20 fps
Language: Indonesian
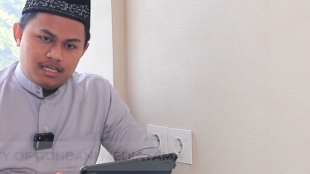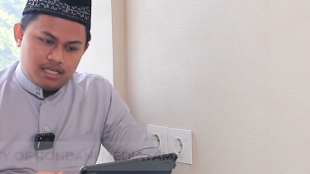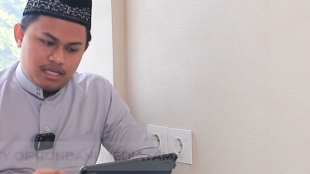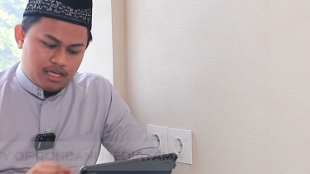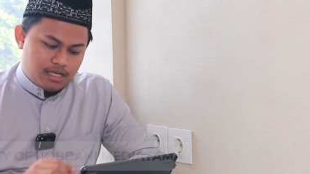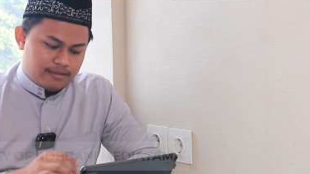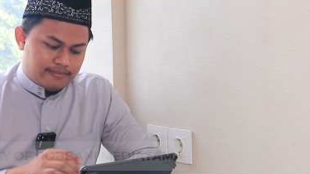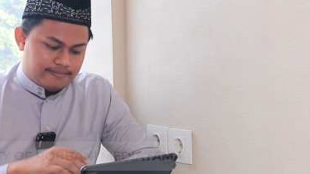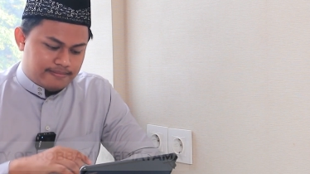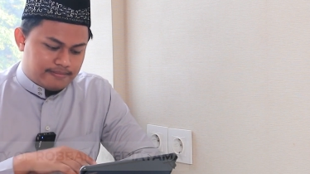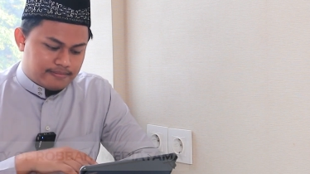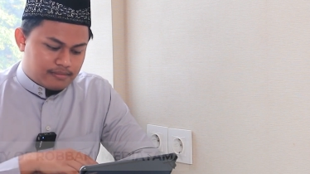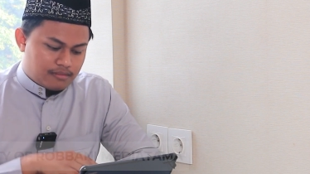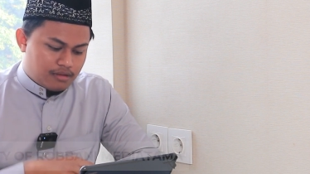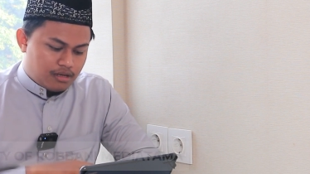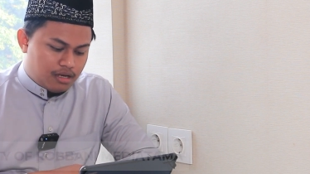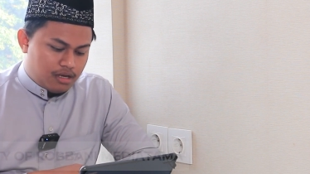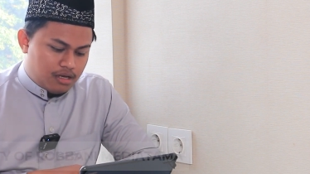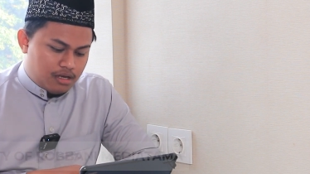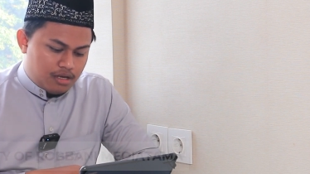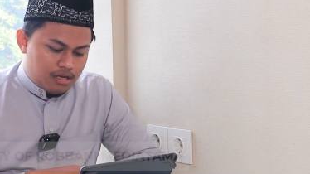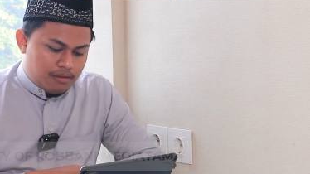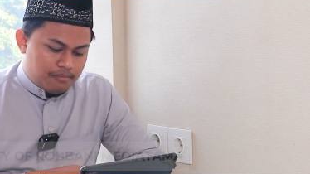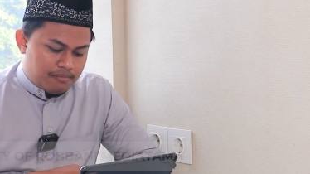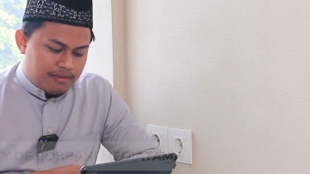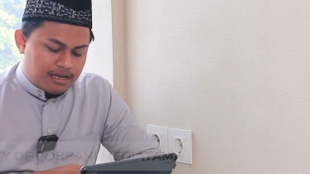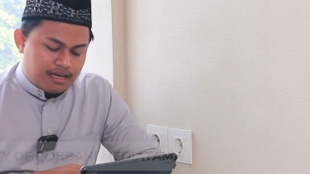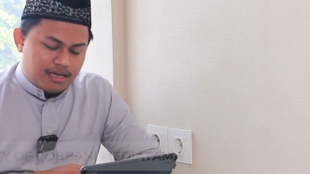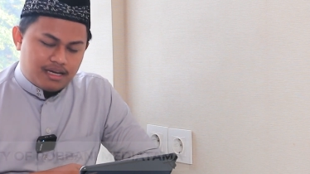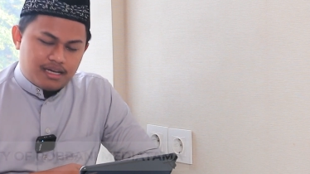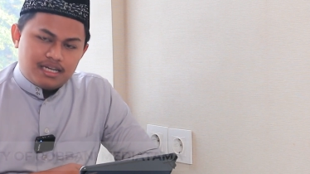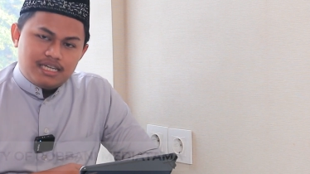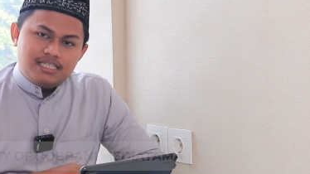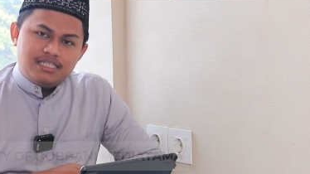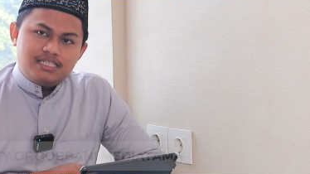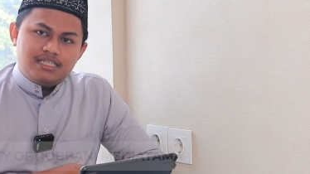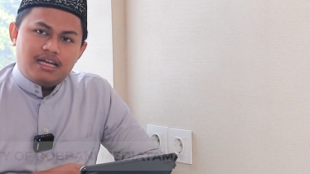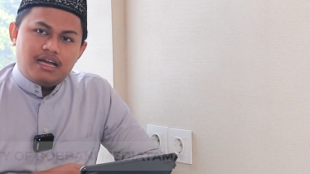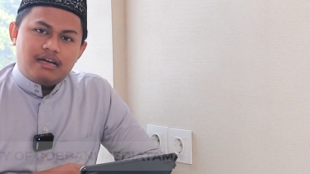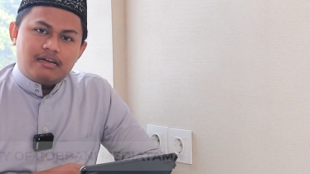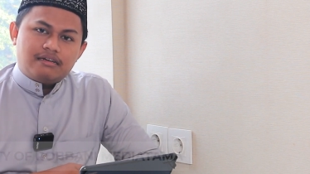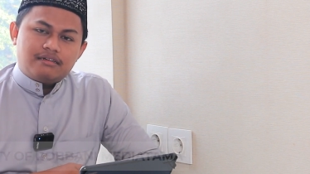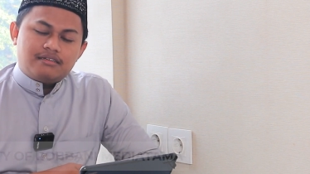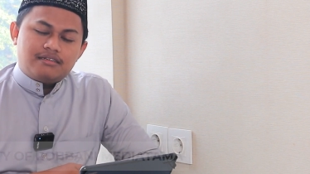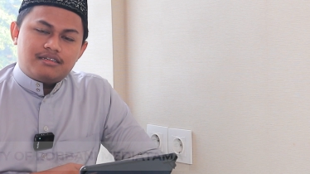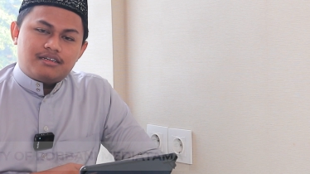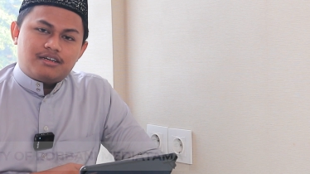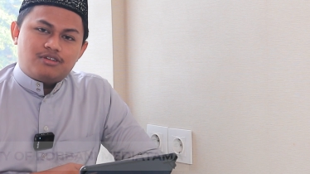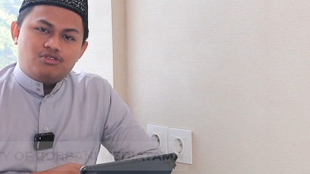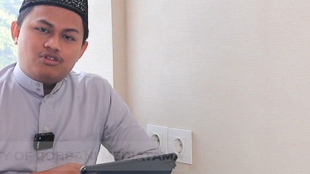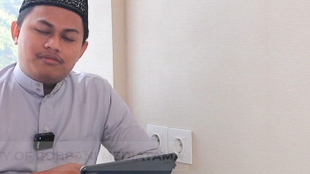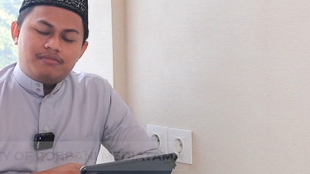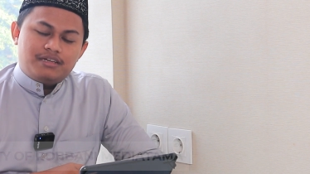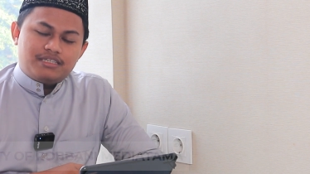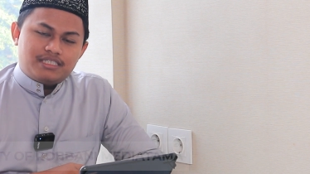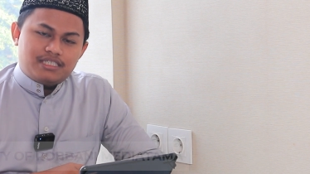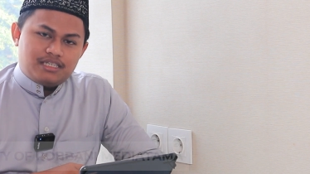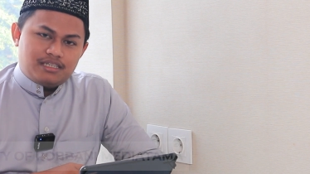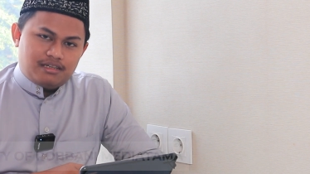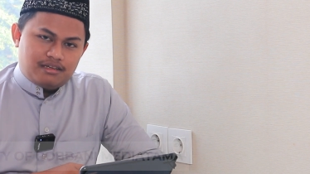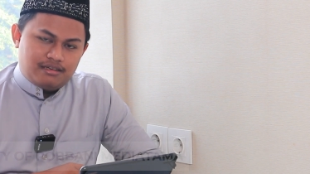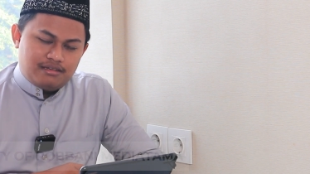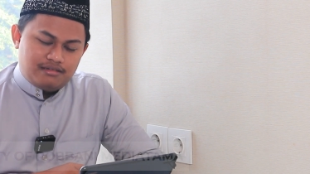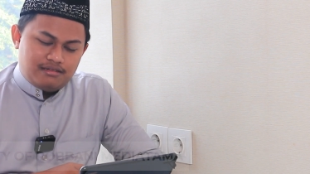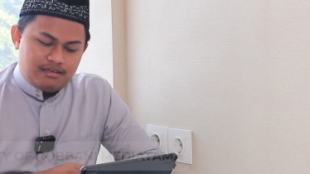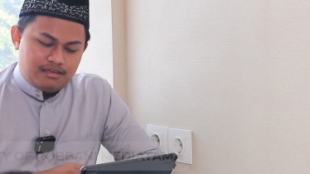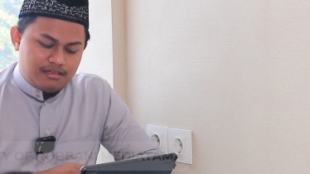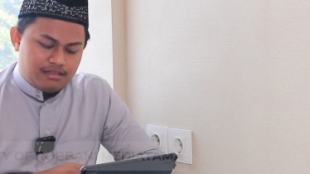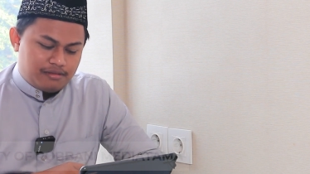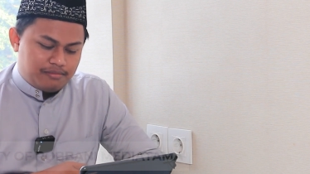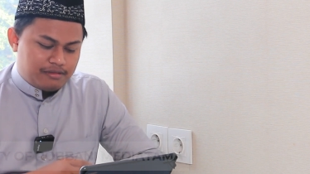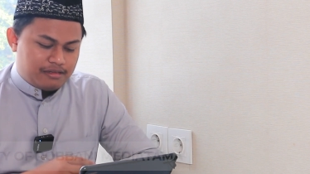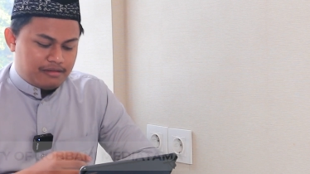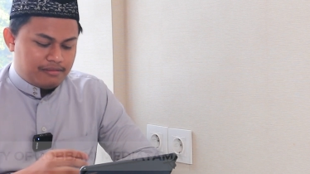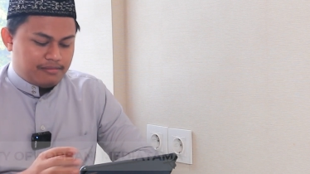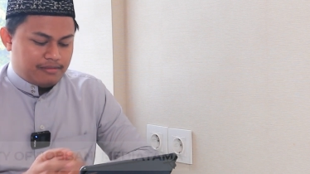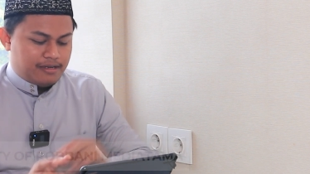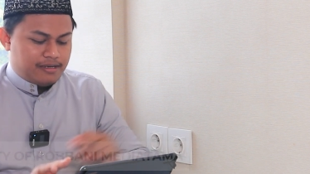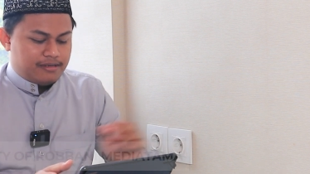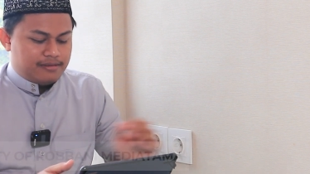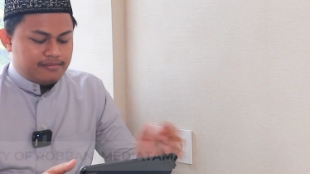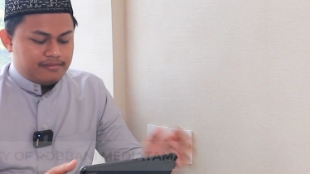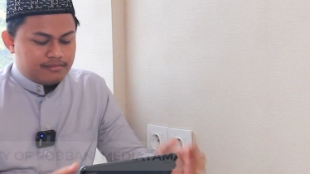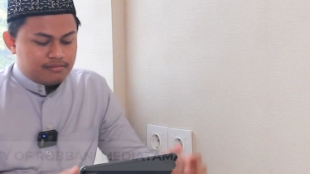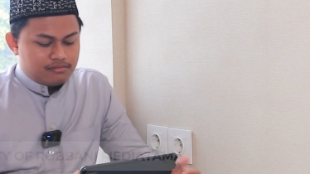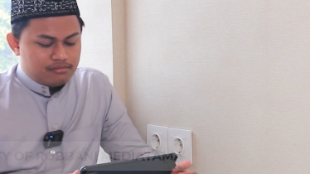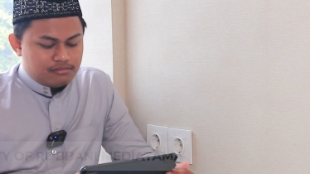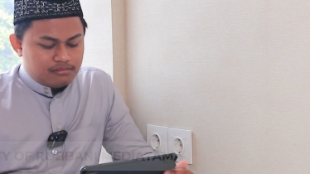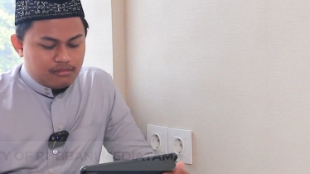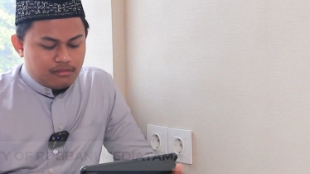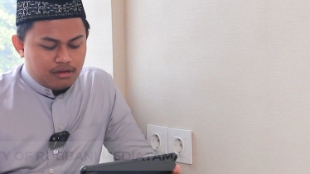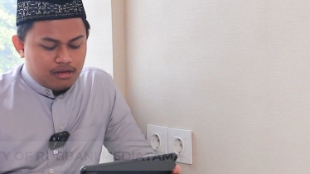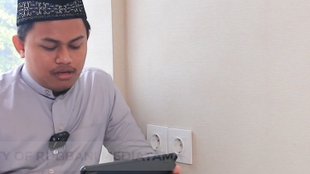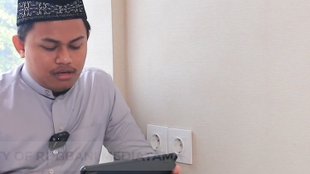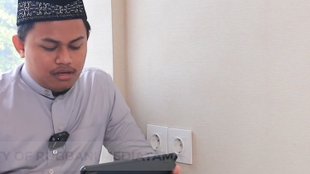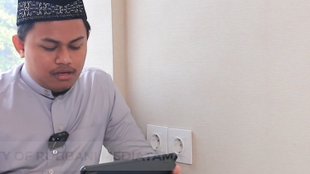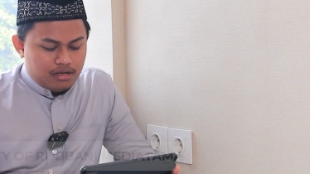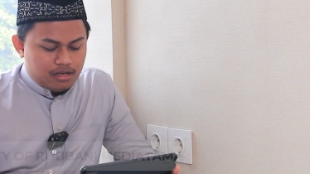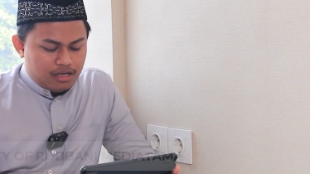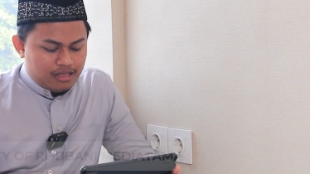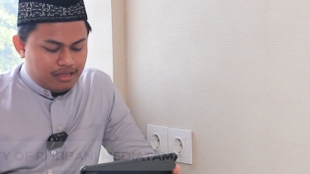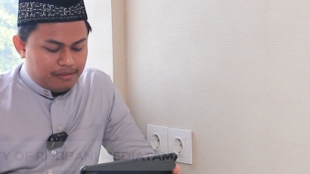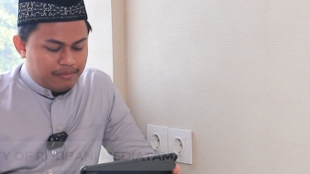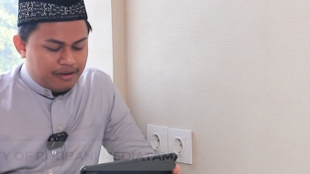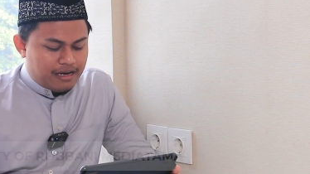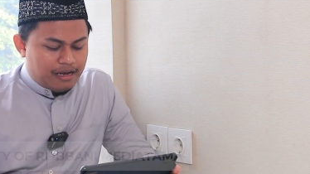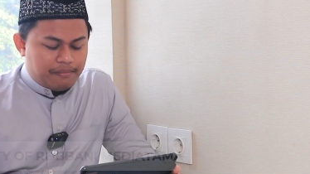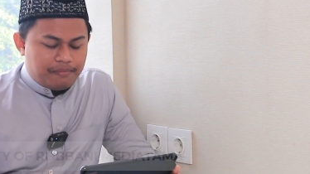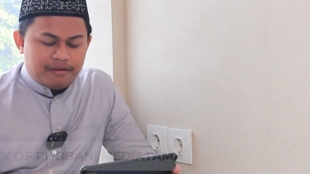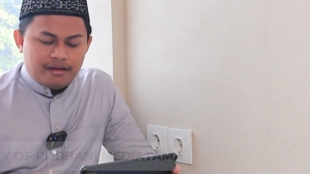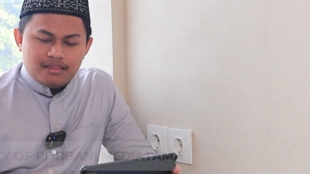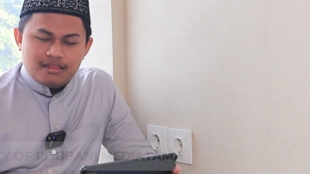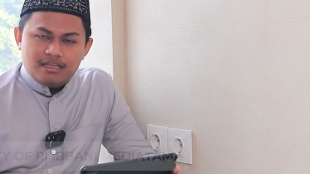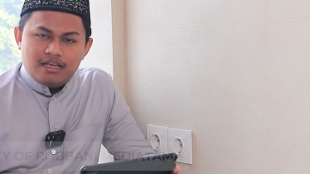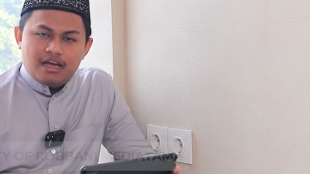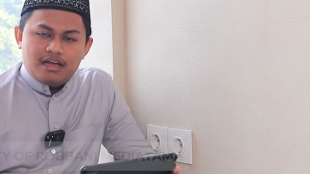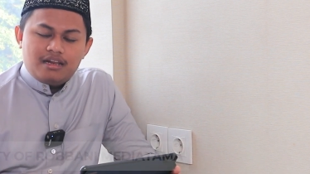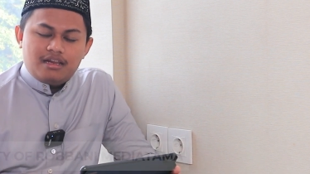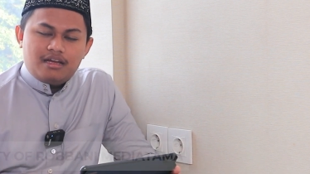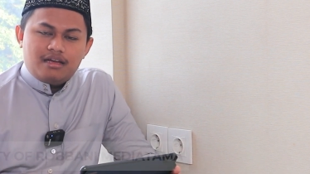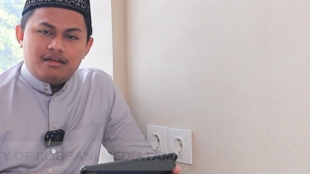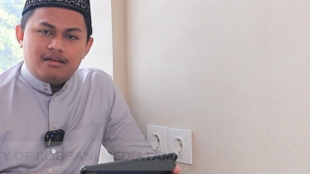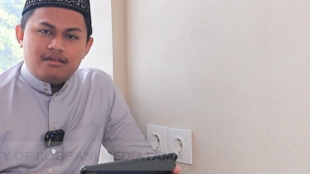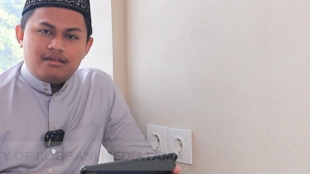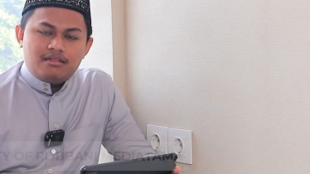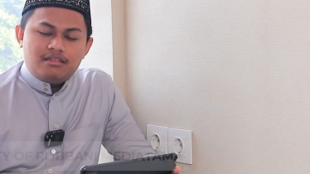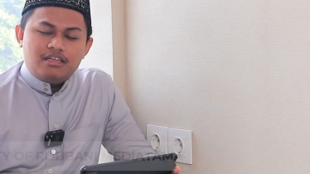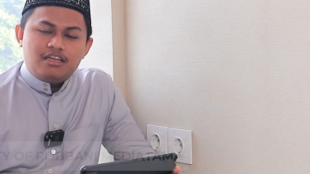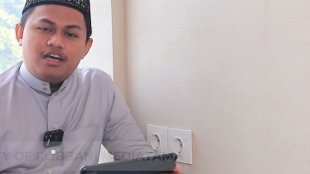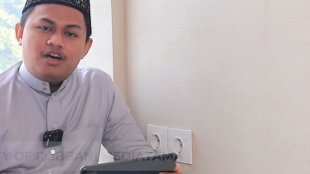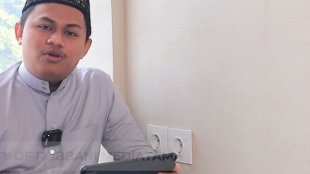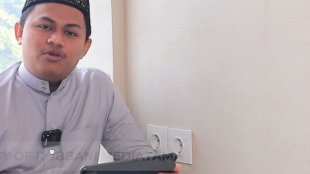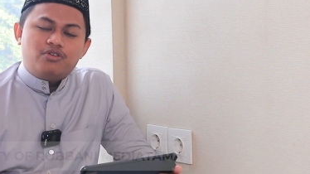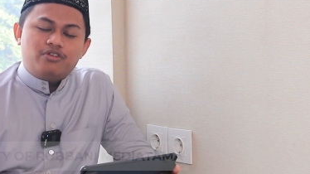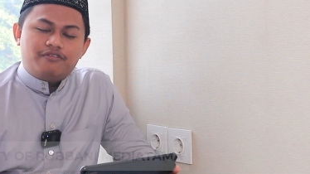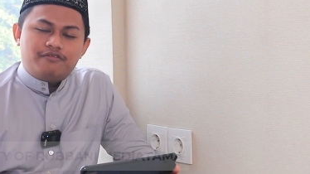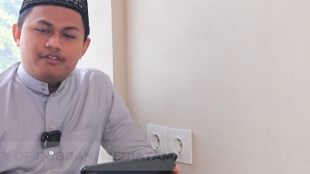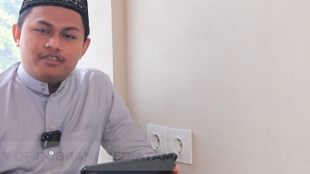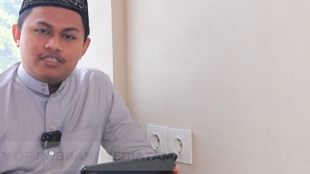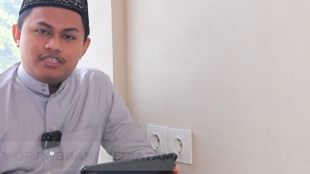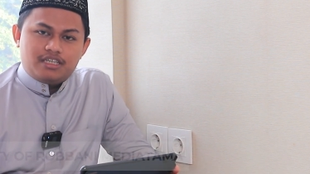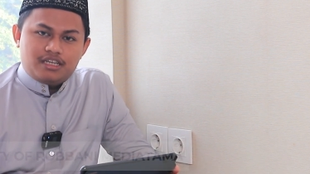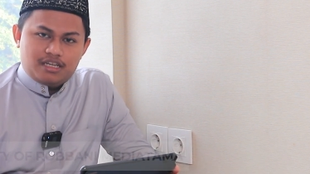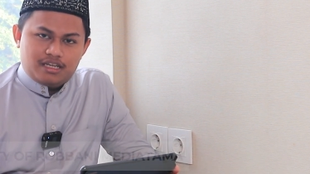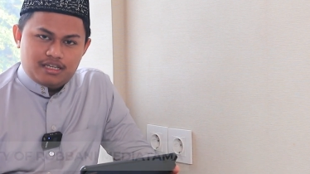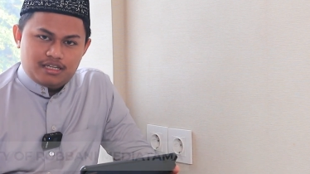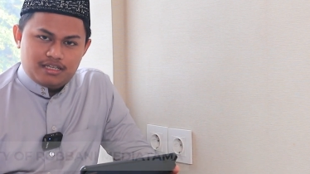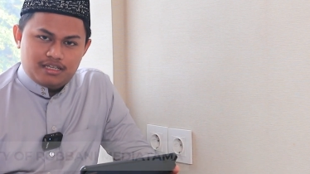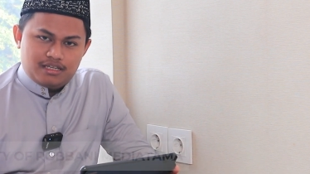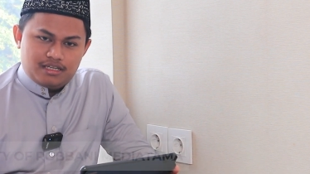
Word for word: Ya. Yeah. Makhraj yang ke-12 ini, teman-teman, kita mendapati ada tiga huruf di sini.